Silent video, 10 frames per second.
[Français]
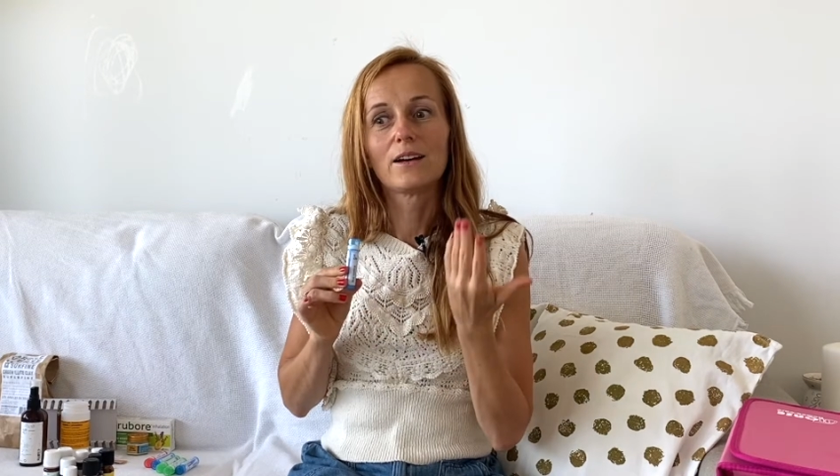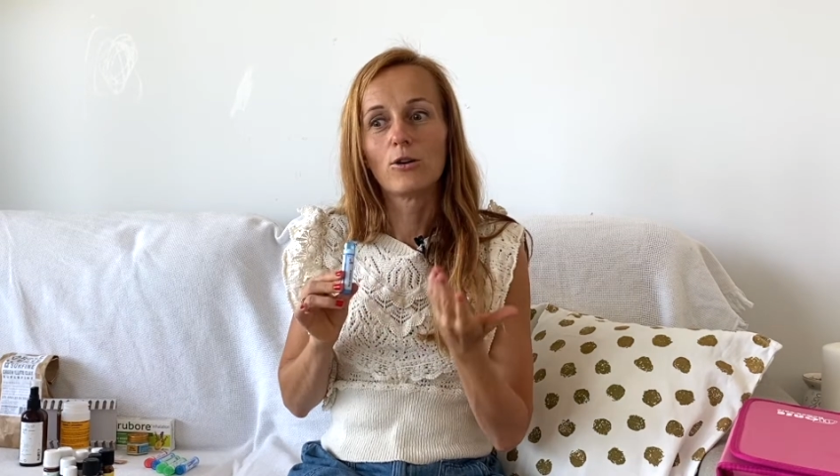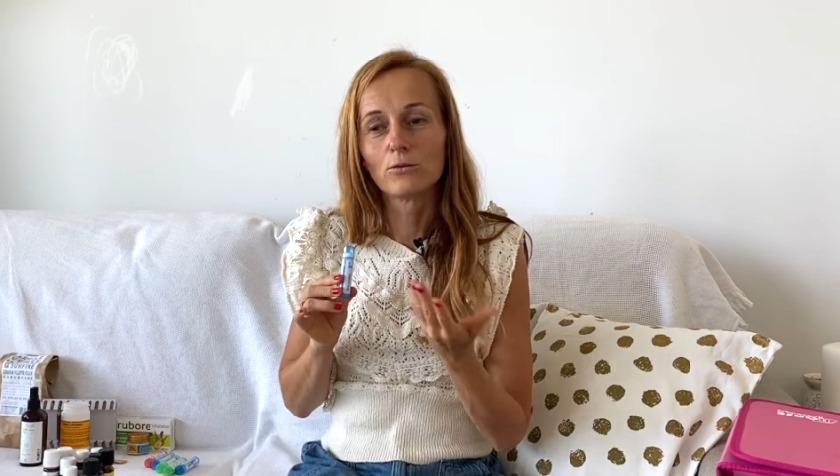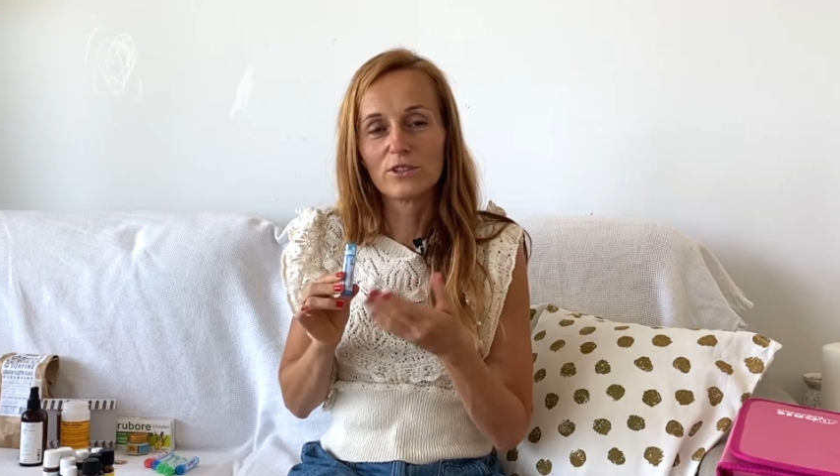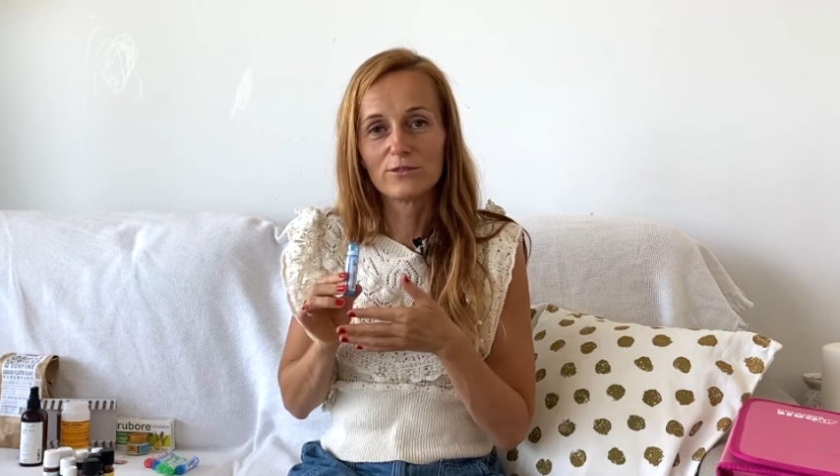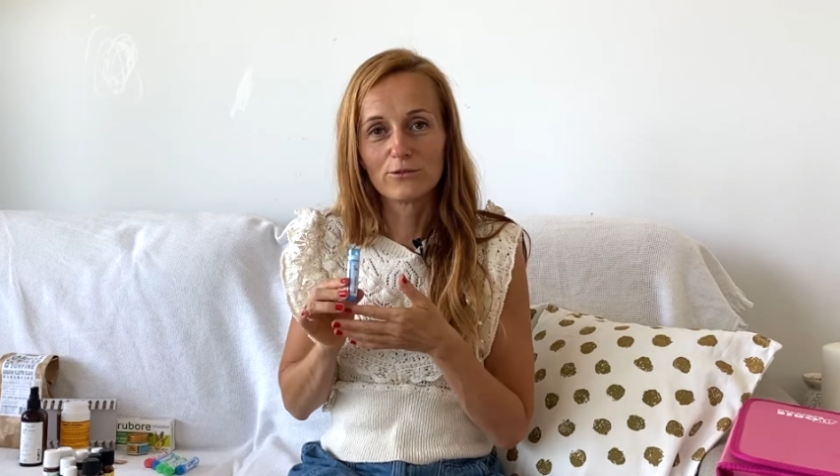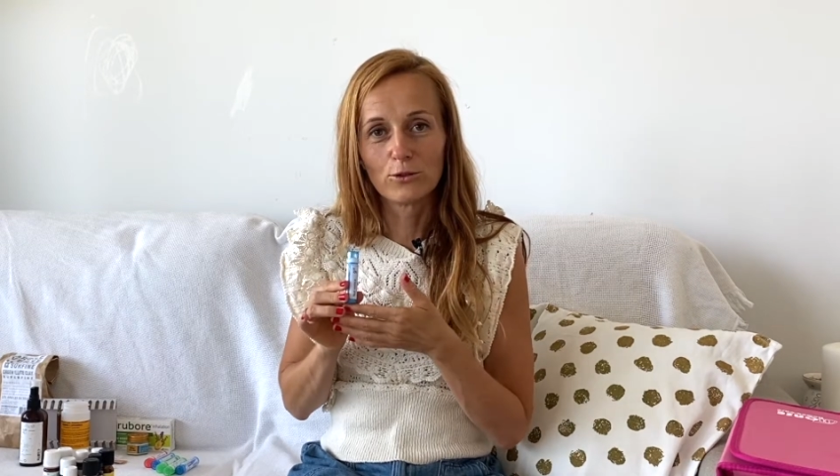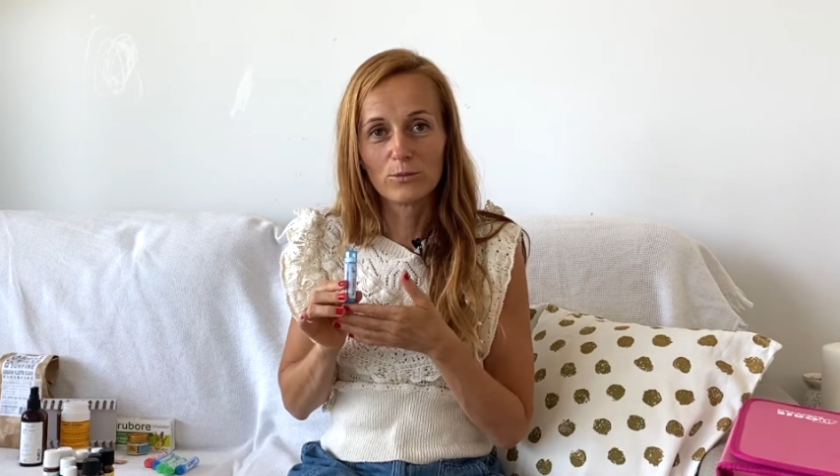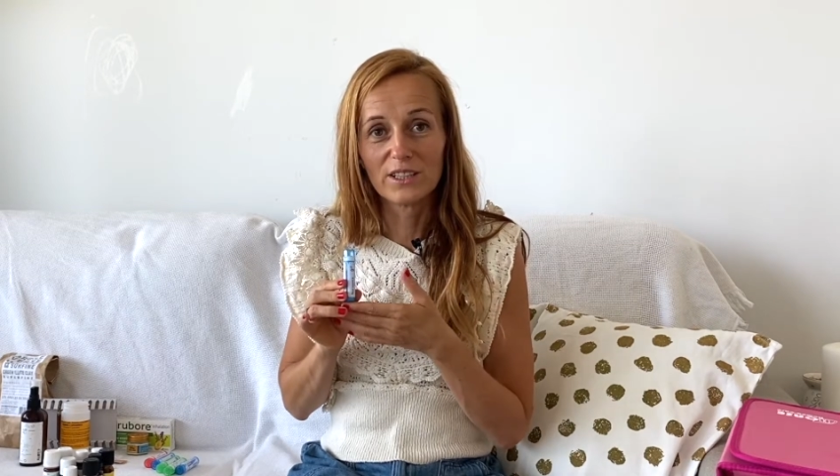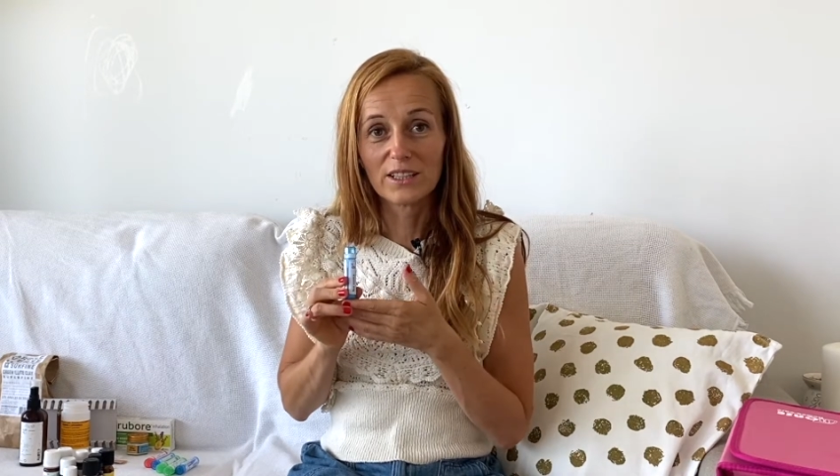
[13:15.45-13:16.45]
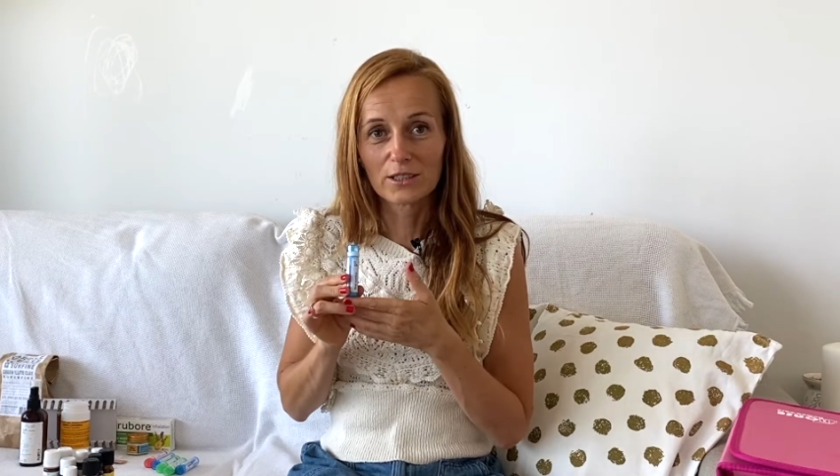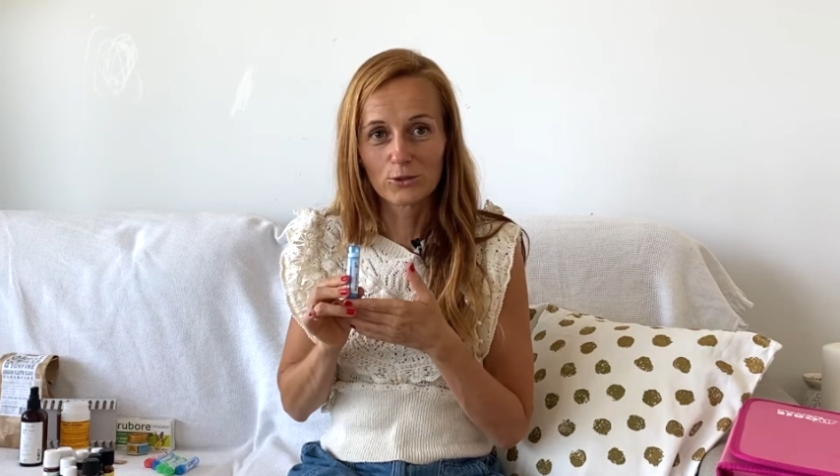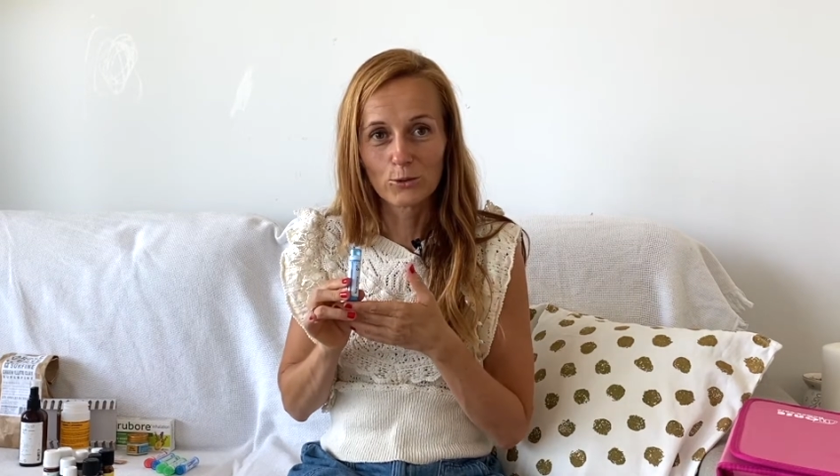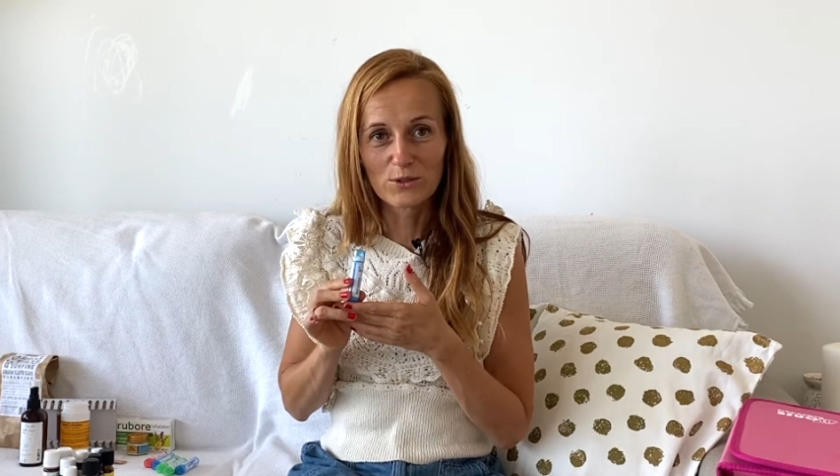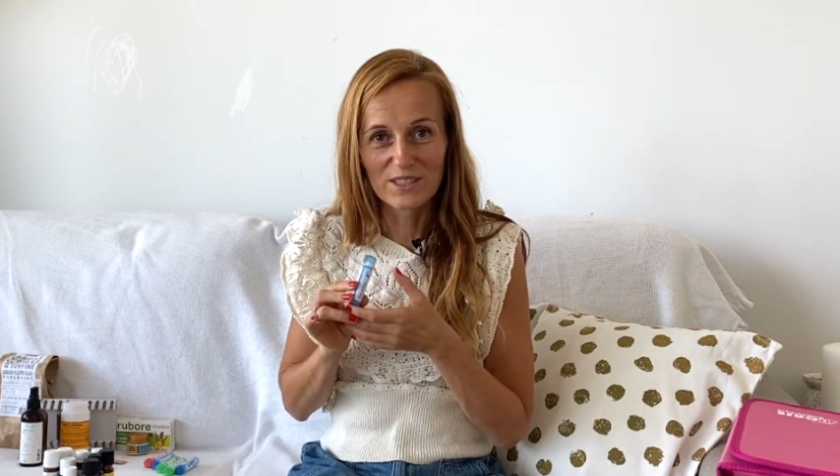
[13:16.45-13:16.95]
envie de vomir,
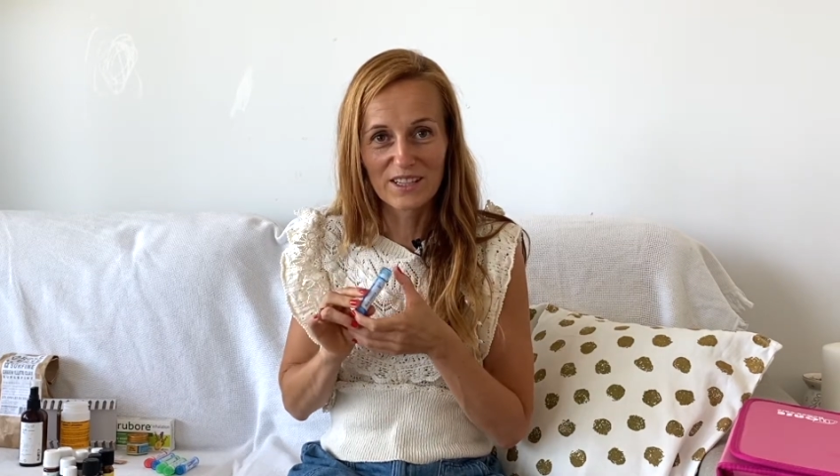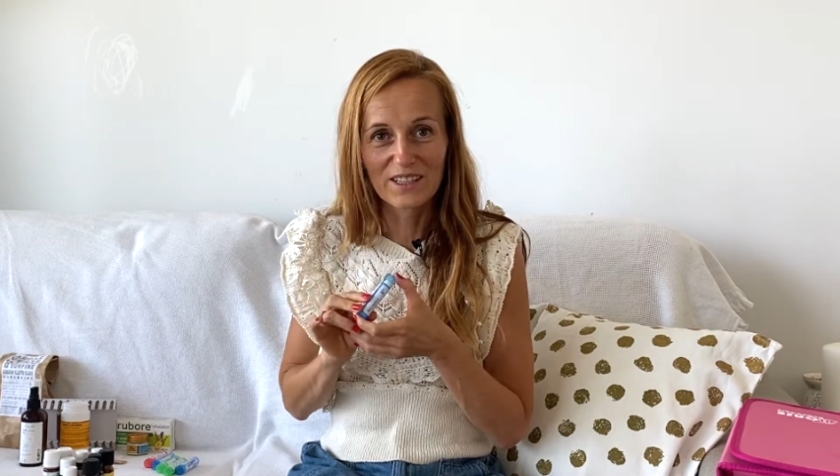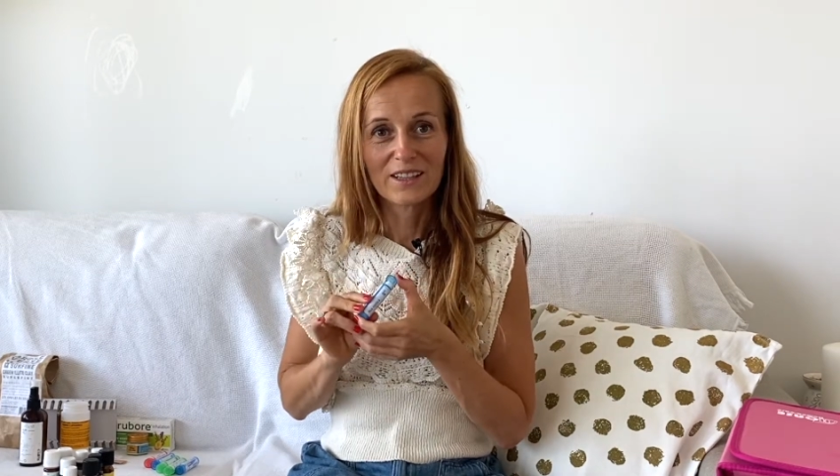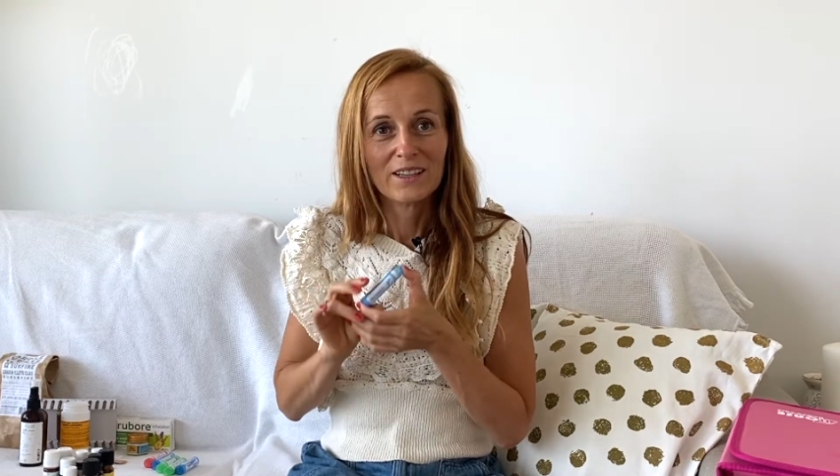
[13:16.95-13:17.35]
nausée,